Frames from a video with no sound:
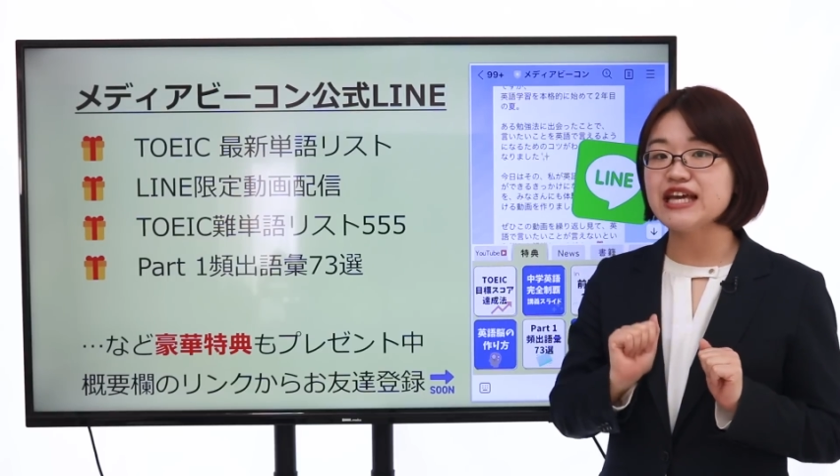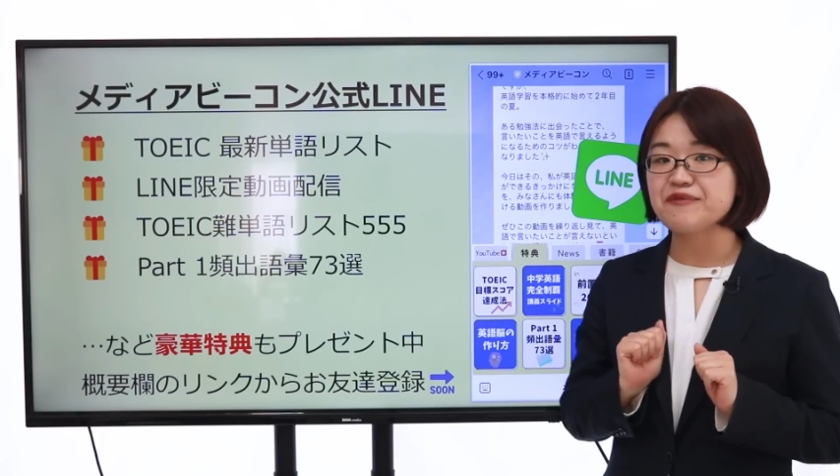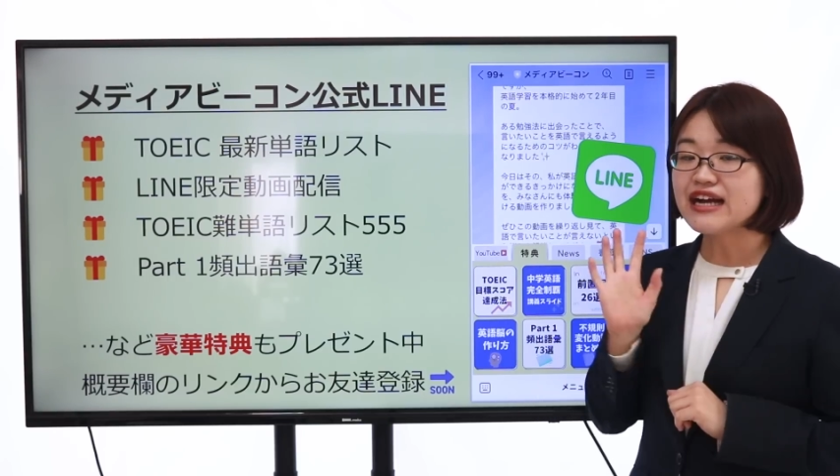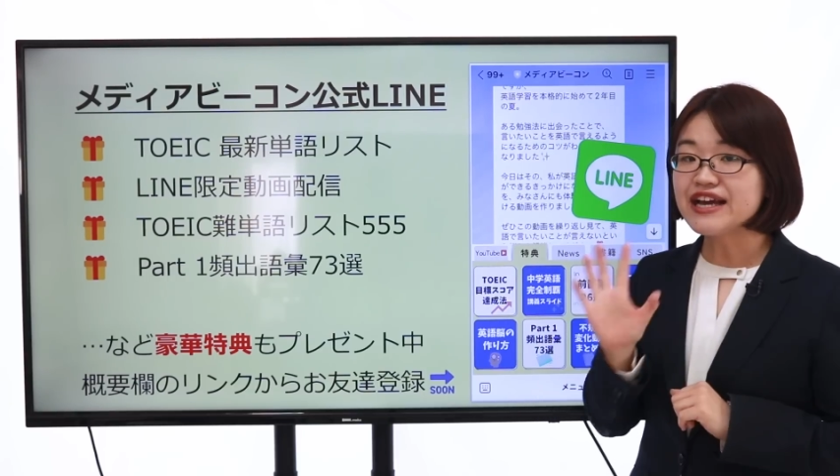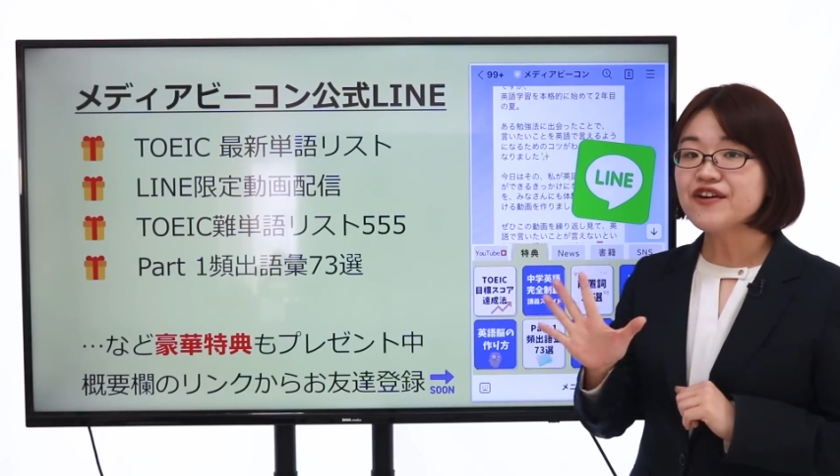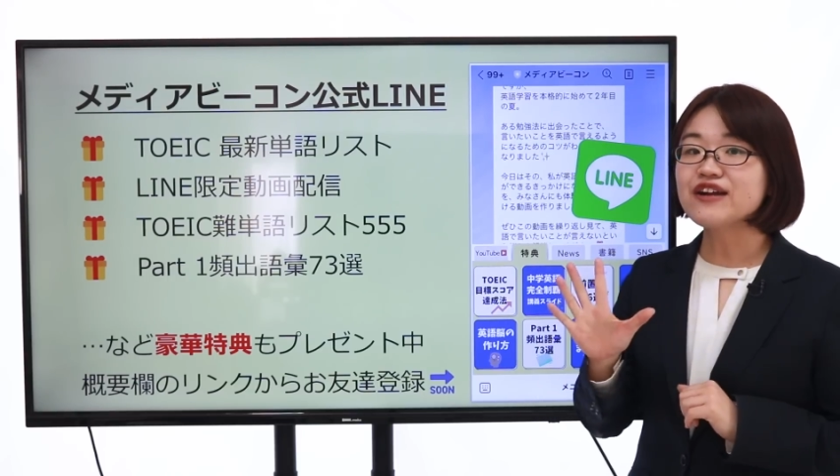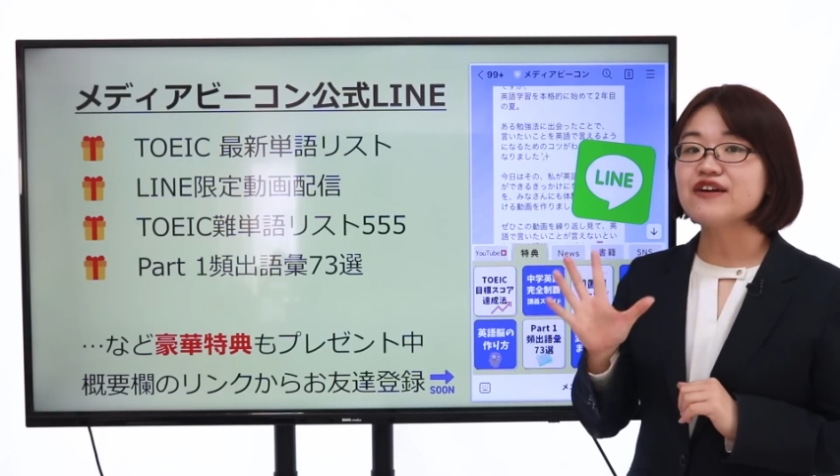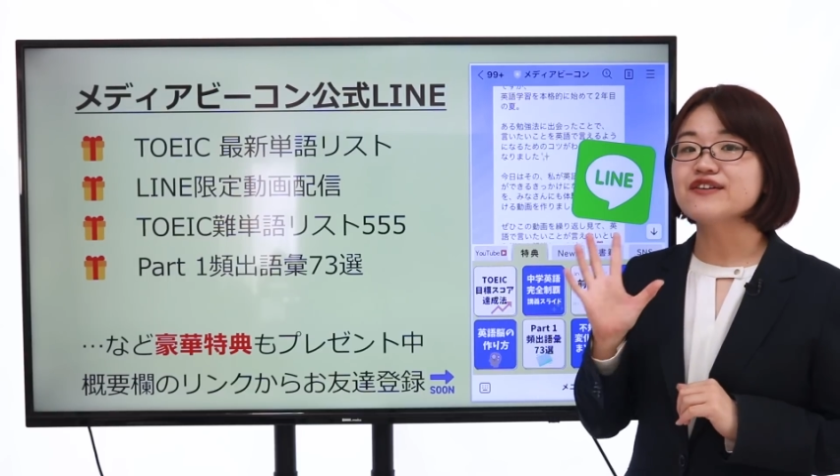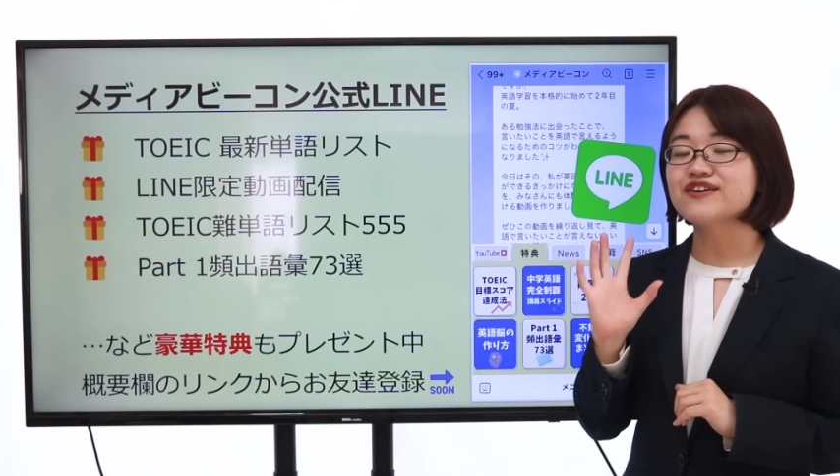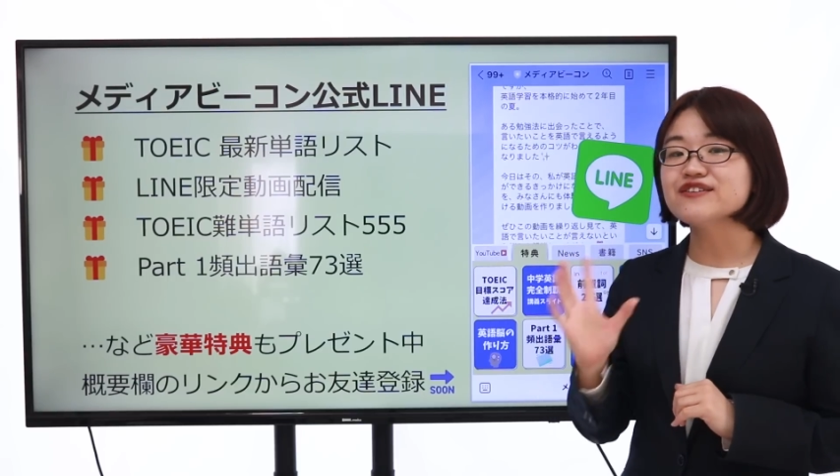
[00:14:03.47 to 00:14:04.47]
て概要
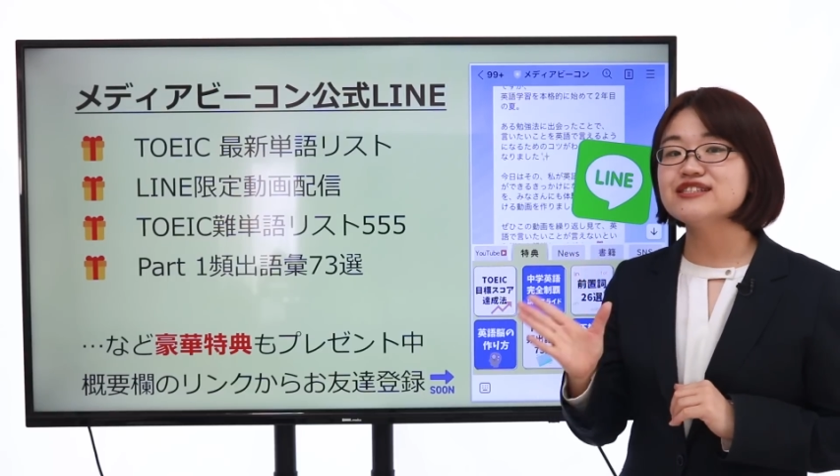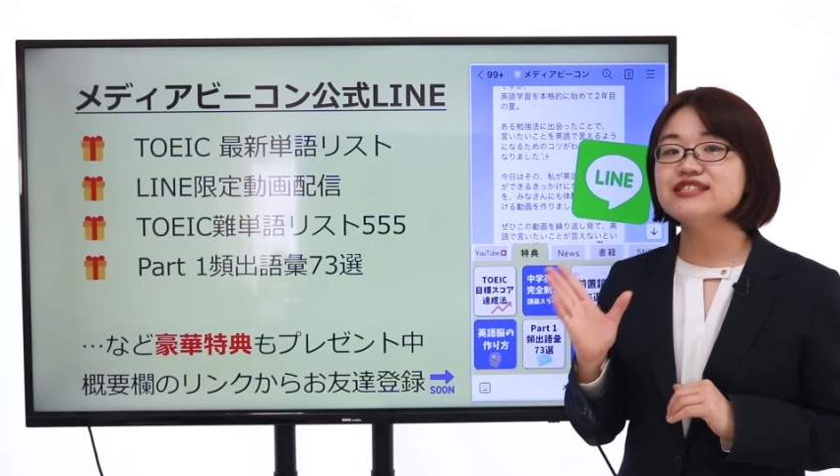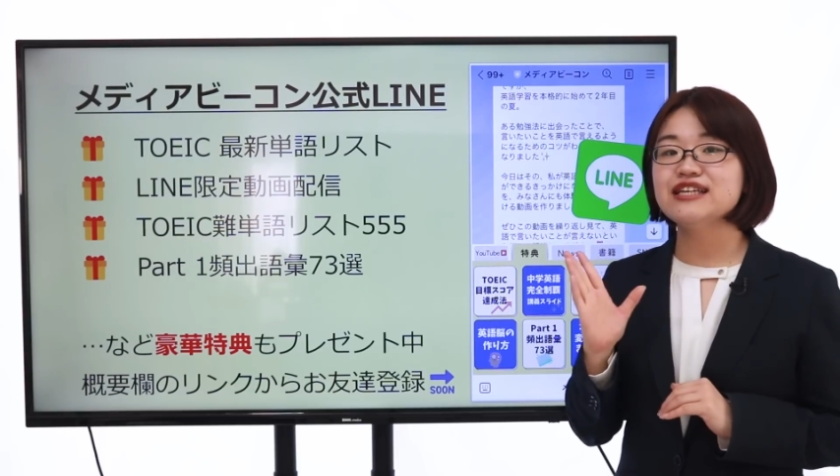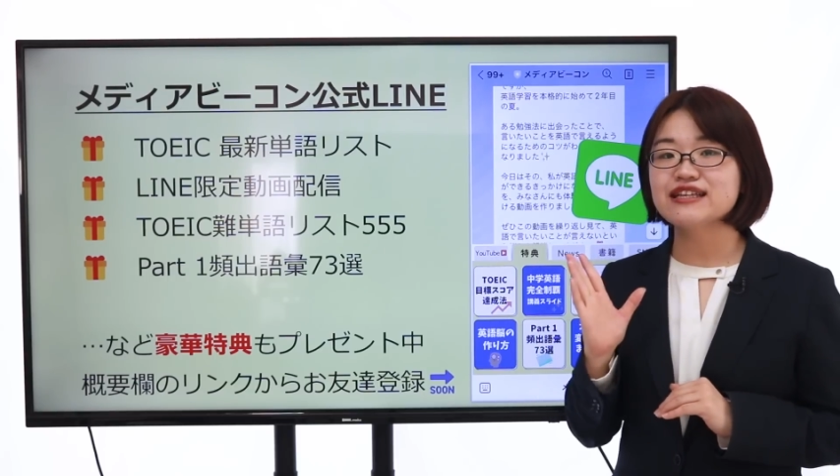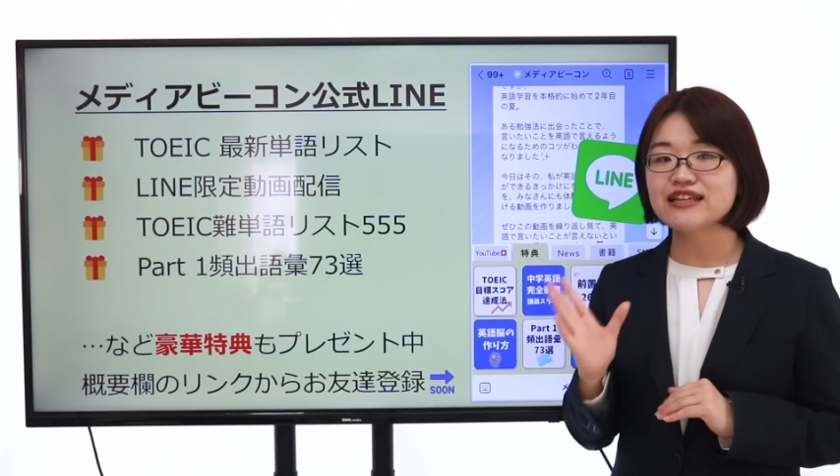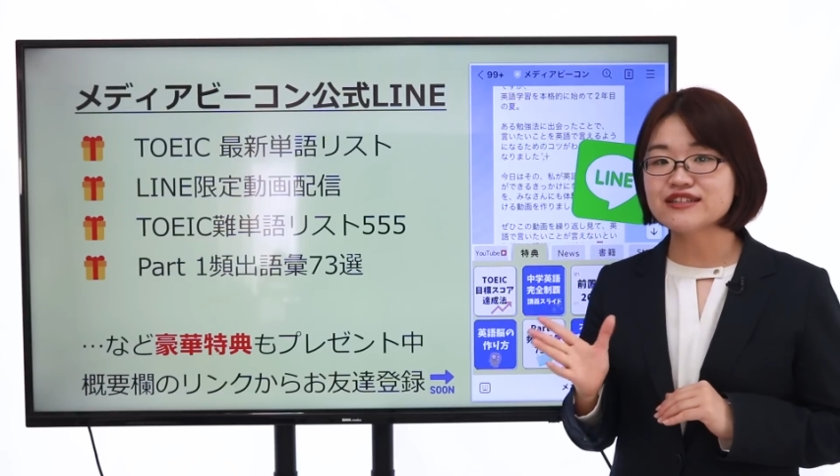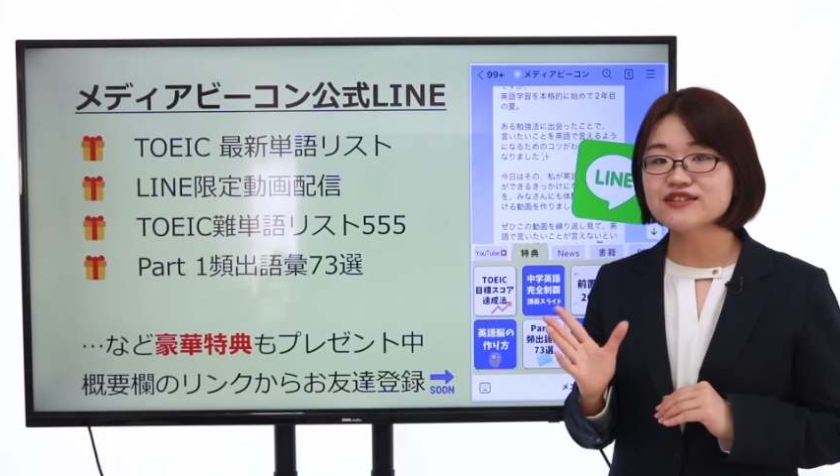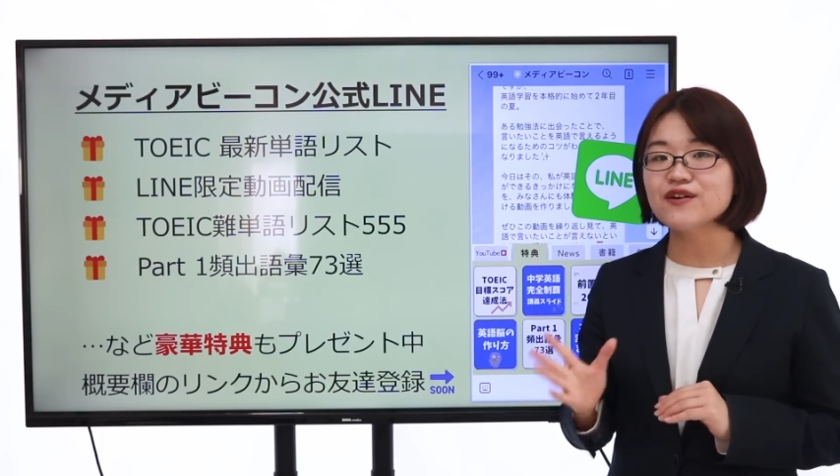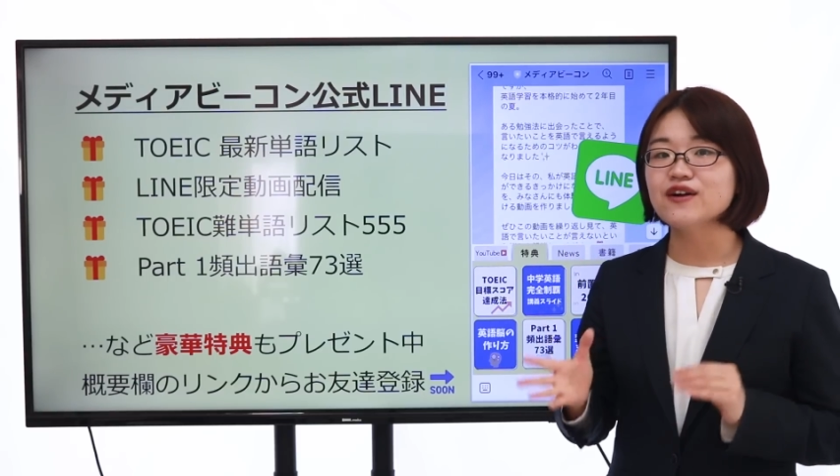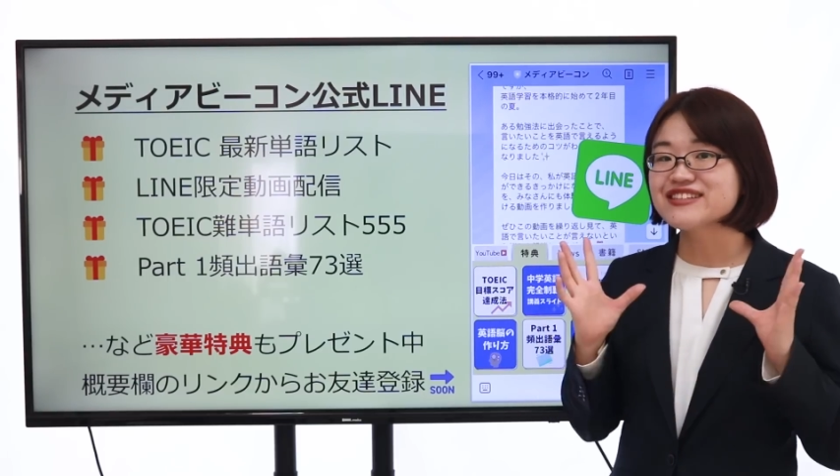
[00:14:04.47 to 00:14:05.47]
欄を表示していただ
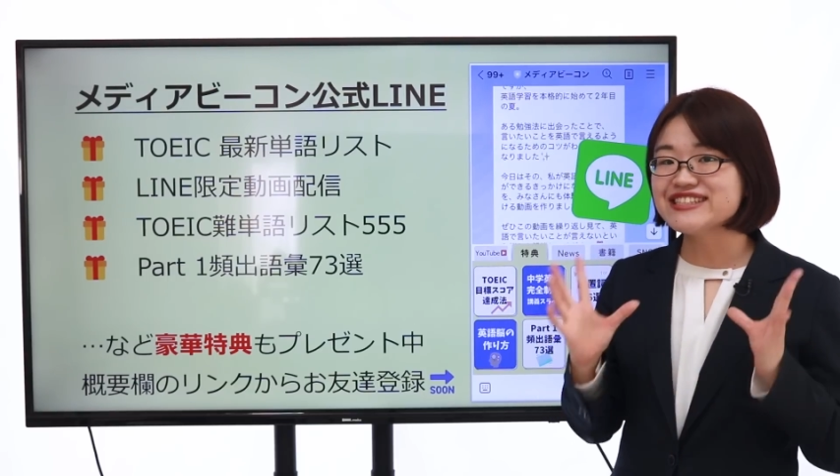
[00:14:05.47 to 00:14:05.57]
くと